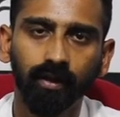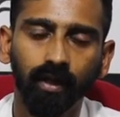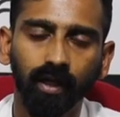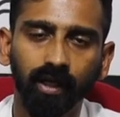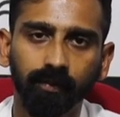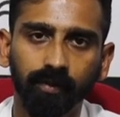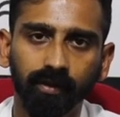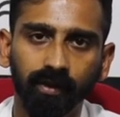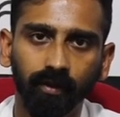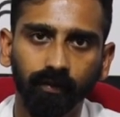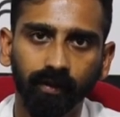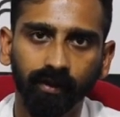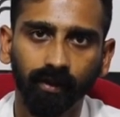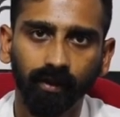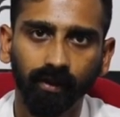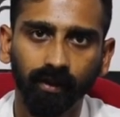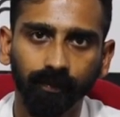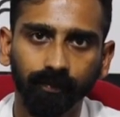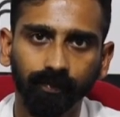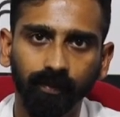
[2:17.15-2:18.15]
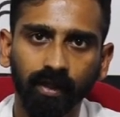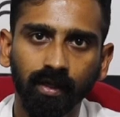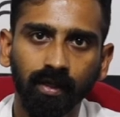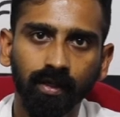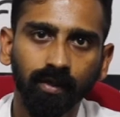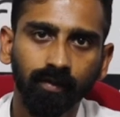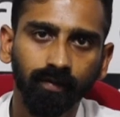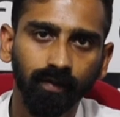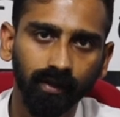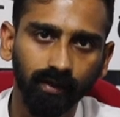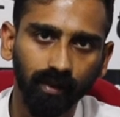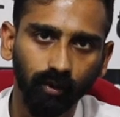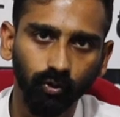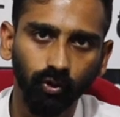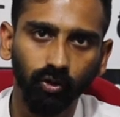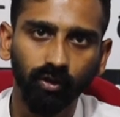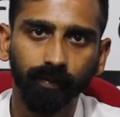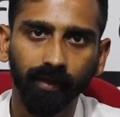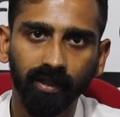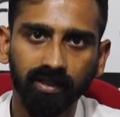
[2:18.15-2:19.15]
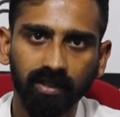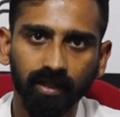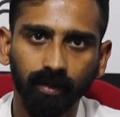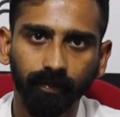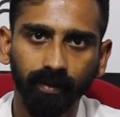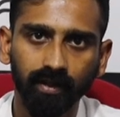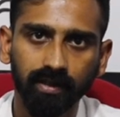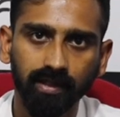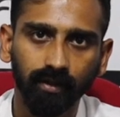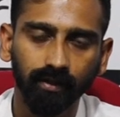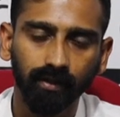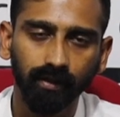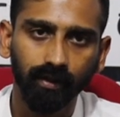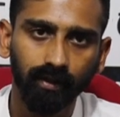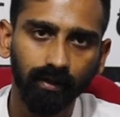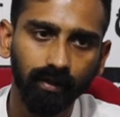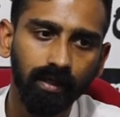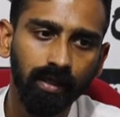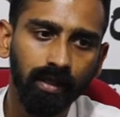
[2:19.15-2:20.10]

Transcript: அழைப்புதல் விட்டுருக்கேன் அந்த அவங்களோட பிரச்சனையை பேசுகிறதுக்கு